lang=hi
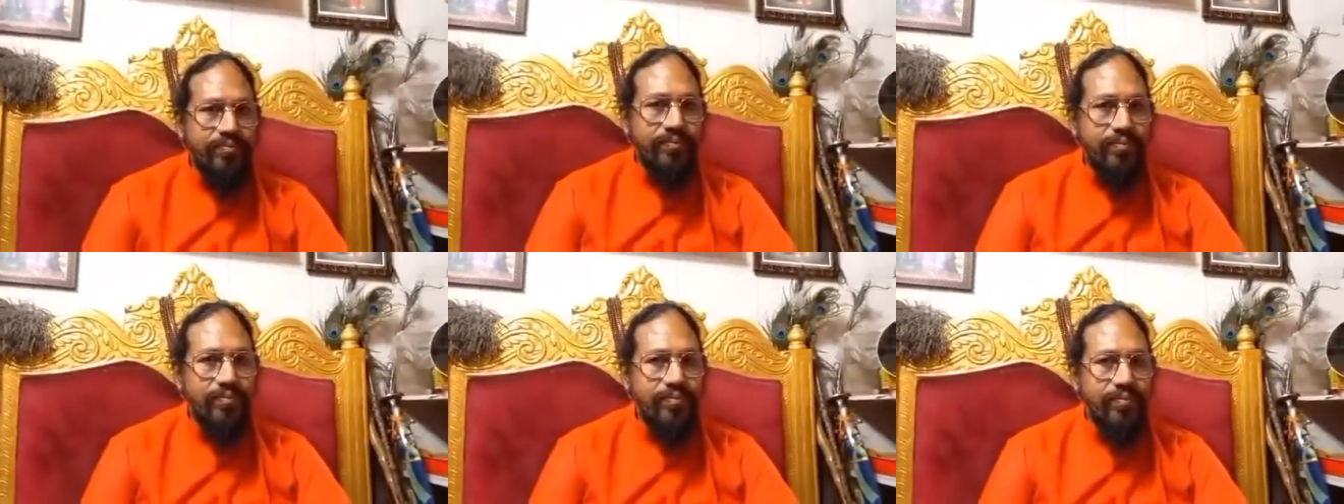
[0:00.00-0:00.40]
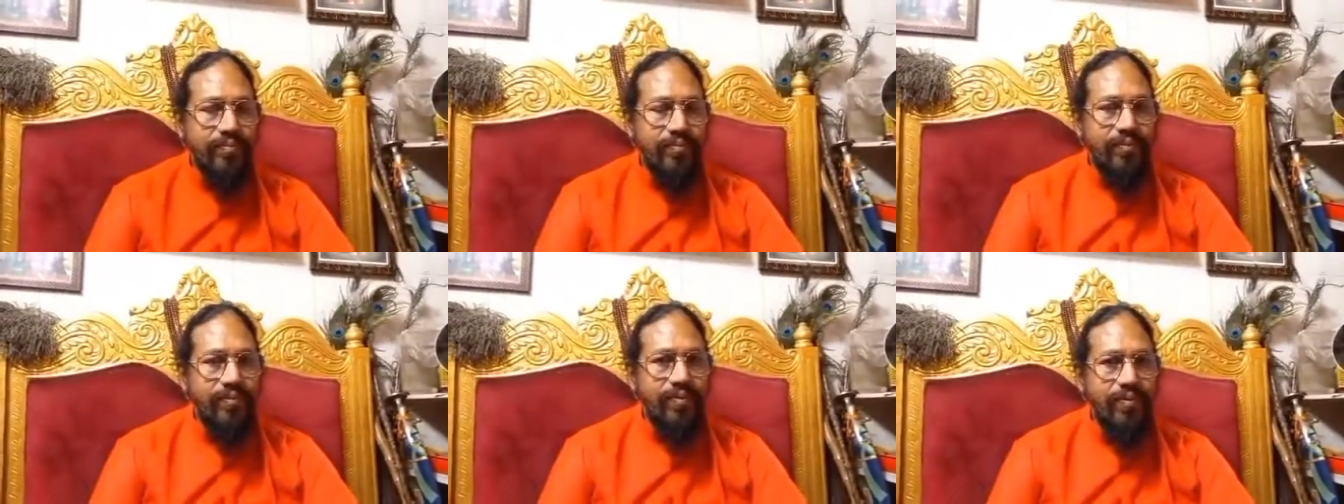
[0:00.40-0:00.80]
गुरुदेव
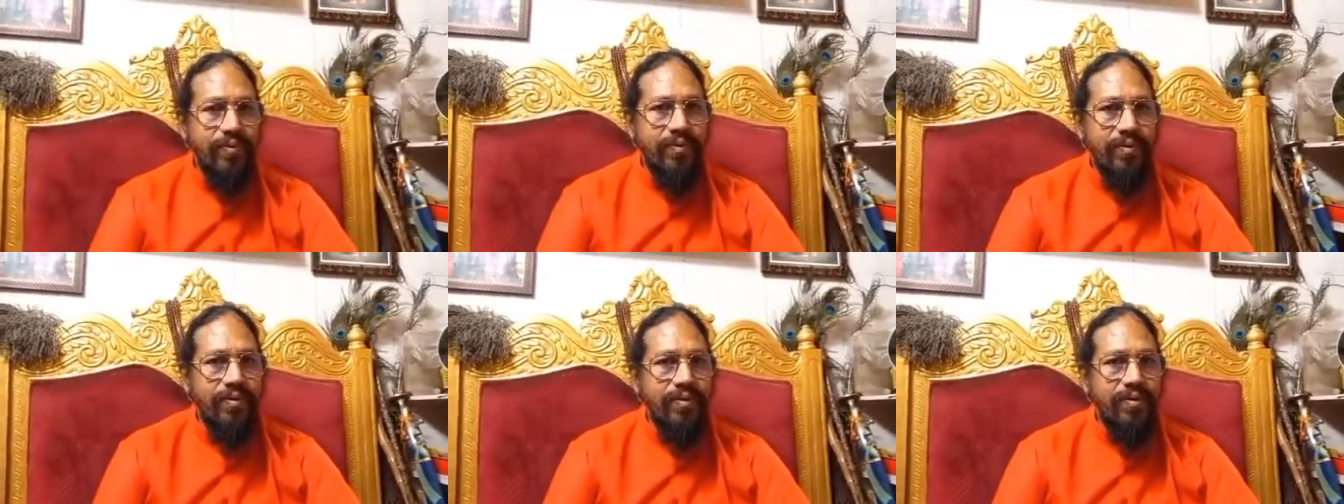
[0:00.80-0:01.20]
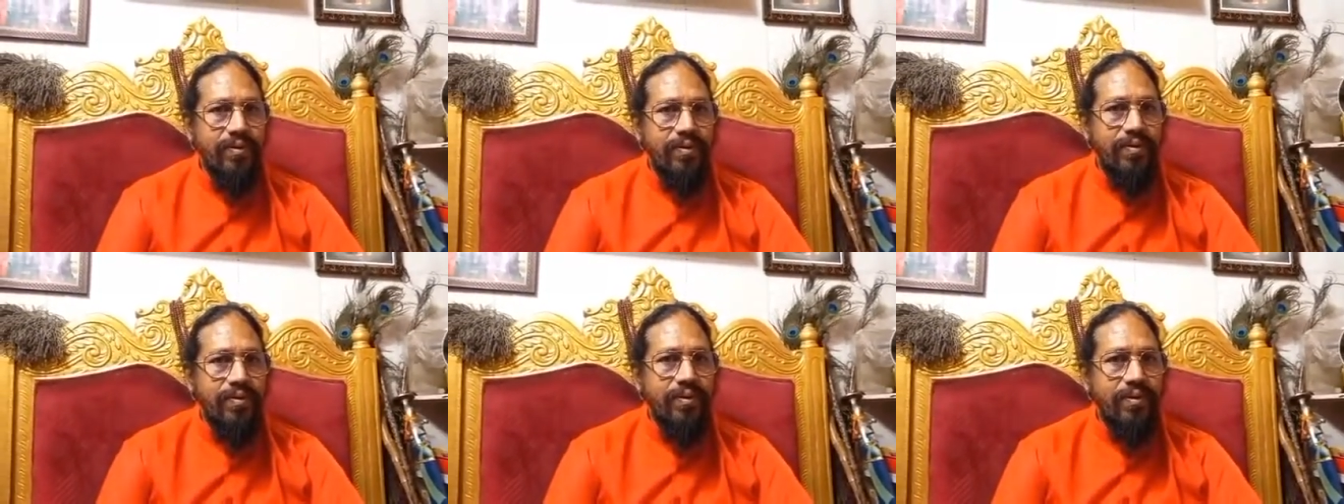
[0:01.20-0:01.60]
बात की जाए होली
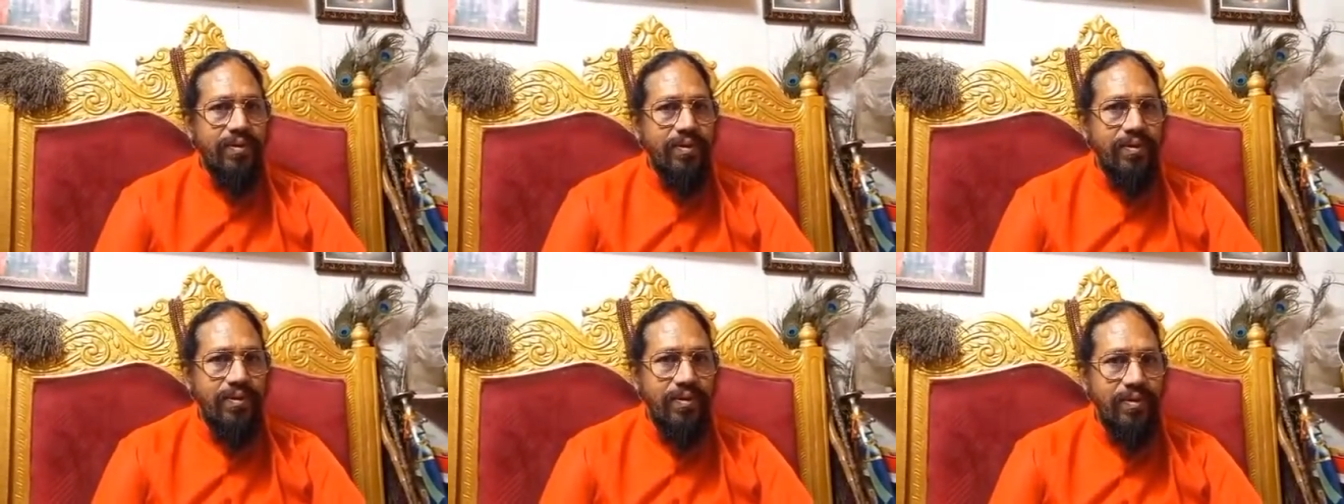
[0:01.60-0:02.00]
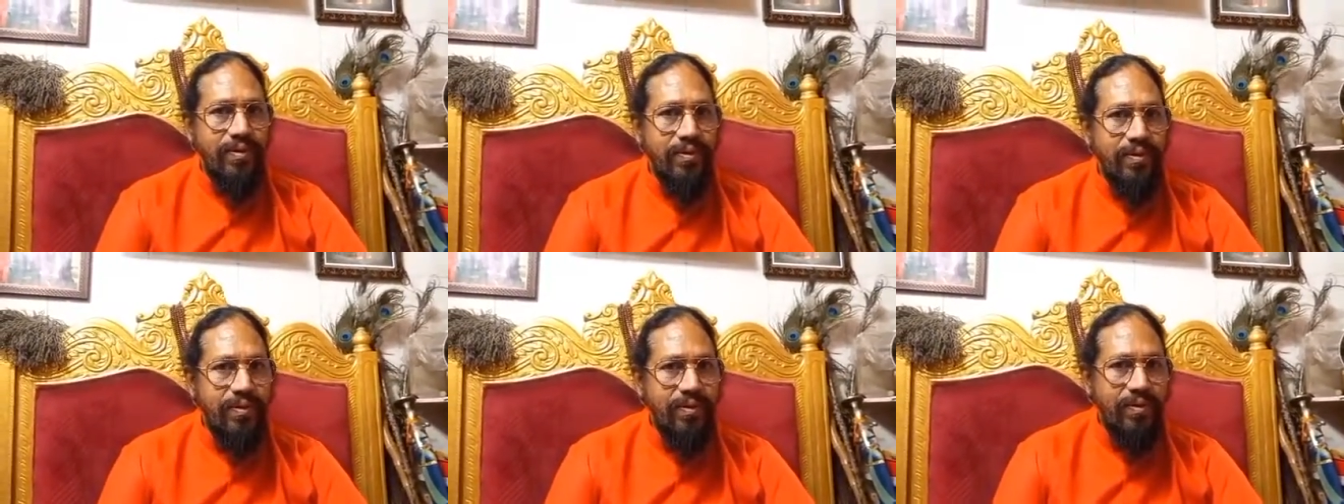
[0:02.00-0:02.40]
का
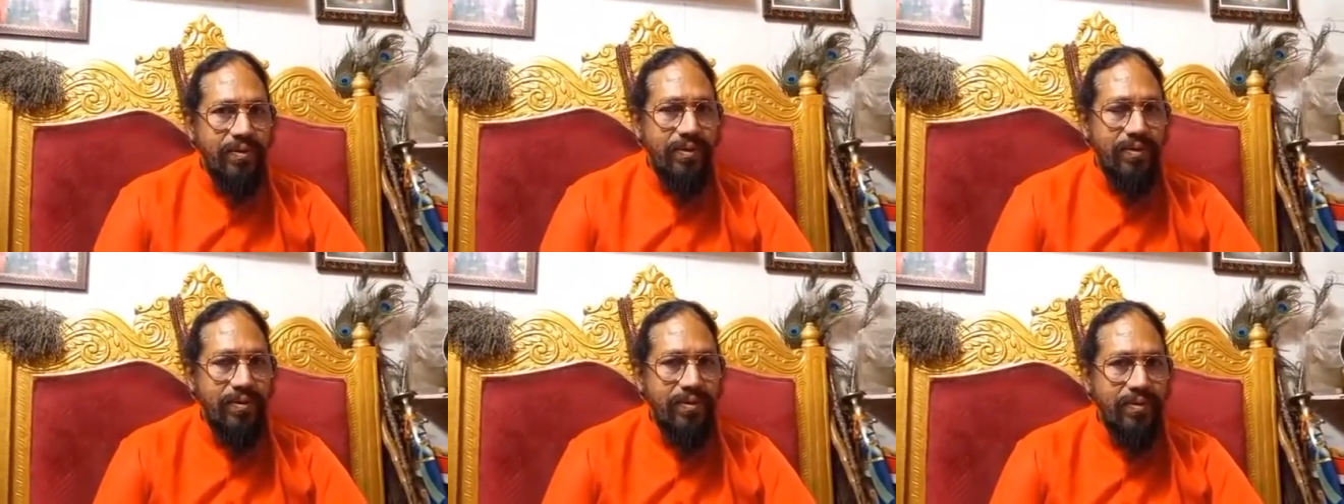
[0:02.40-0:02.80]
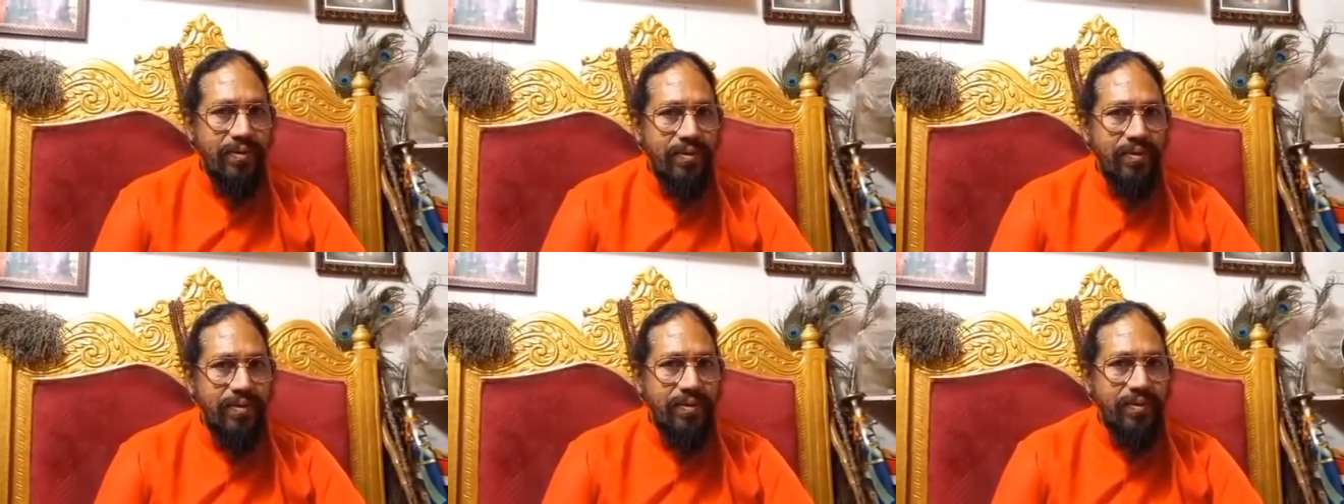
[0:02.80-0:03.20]
दहन इस
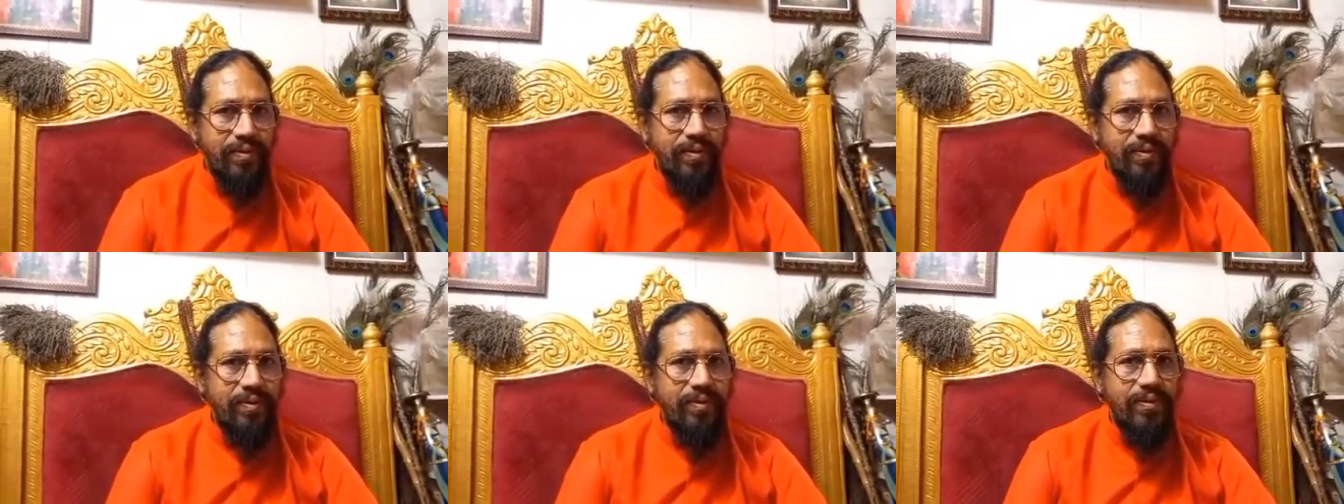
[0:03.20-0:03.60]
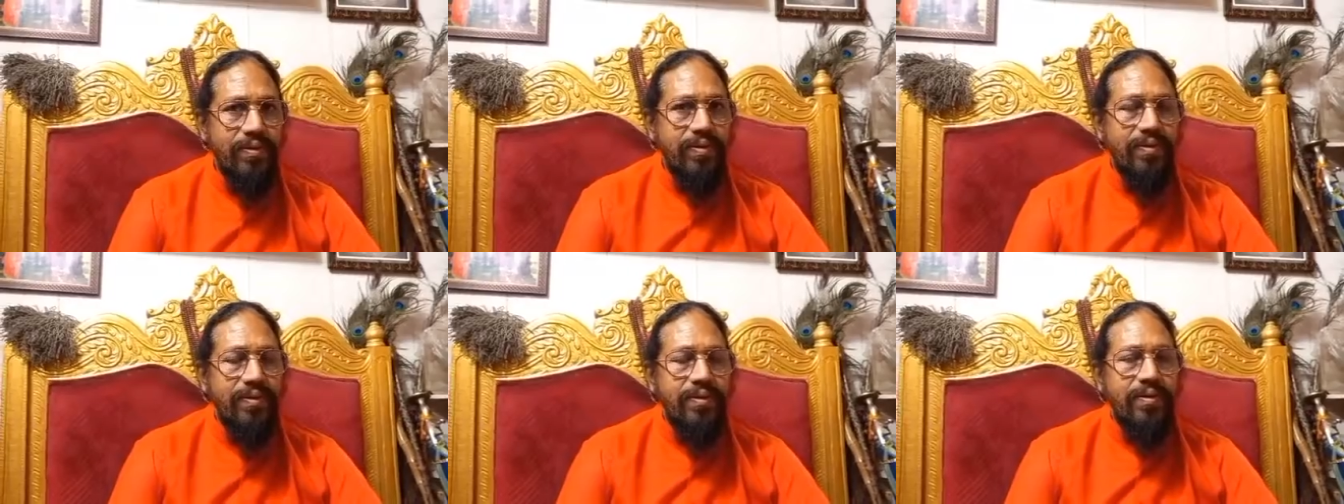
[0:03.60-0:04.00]
बार कब होगा
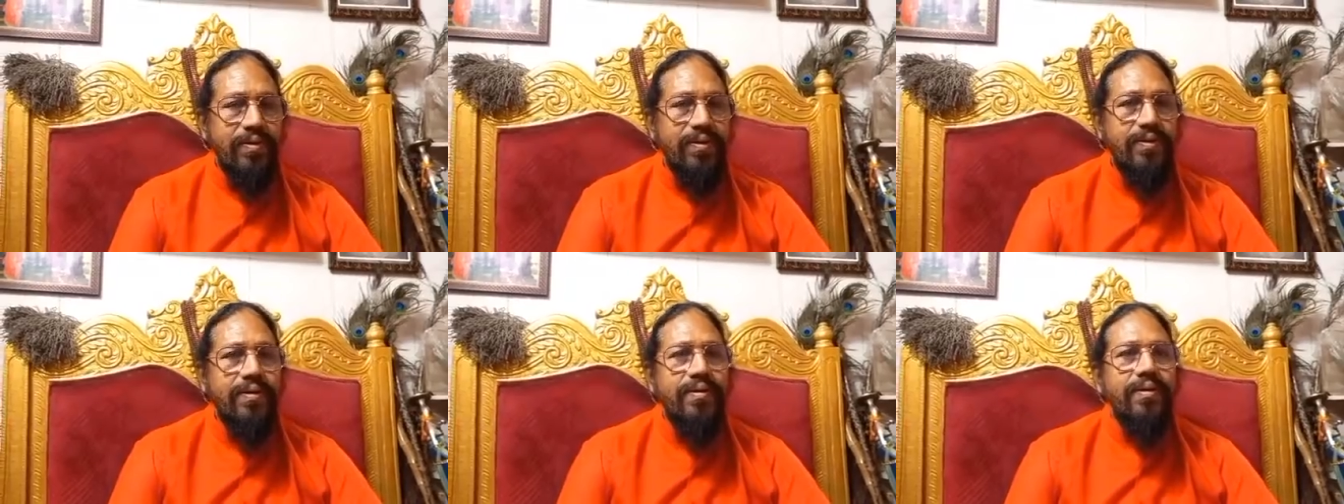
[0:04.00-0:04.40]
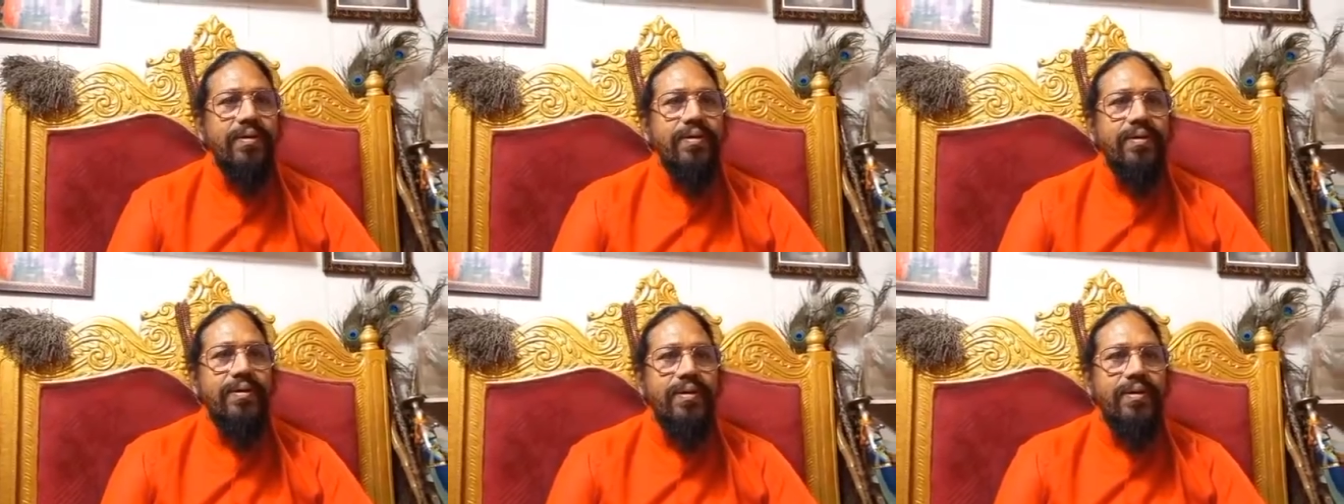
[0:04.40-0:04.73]
और क्या मुहूर्त है